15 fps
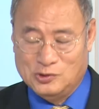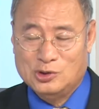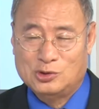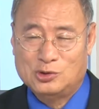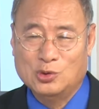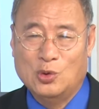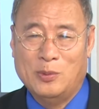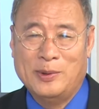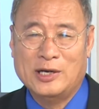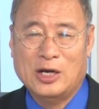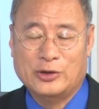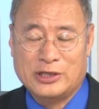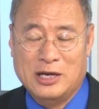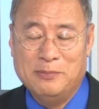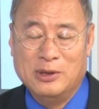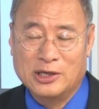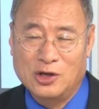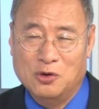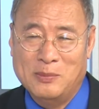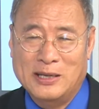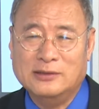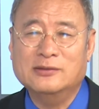祝我们老年朋友
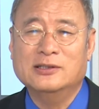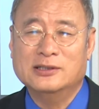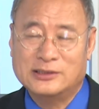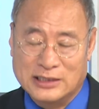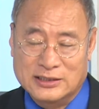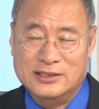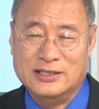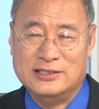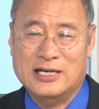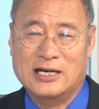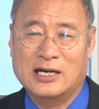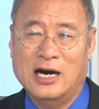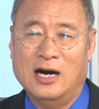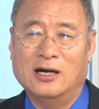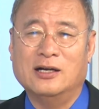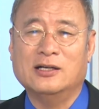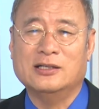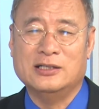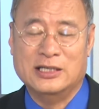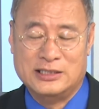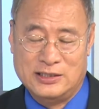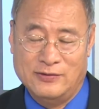们身体健康，
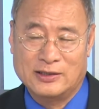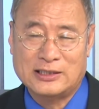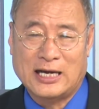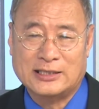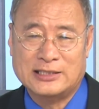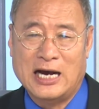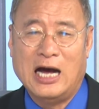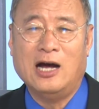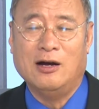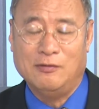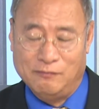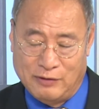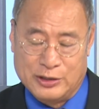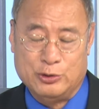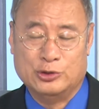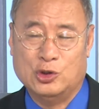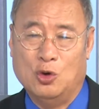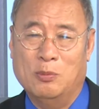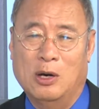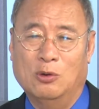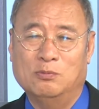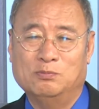也希望大家未雨绸
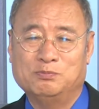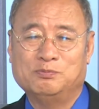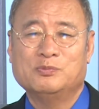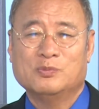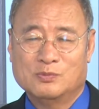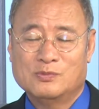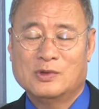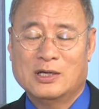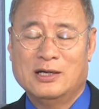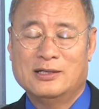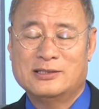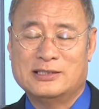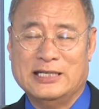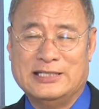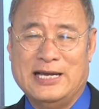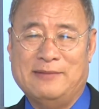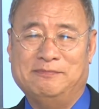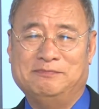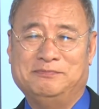缪。再见。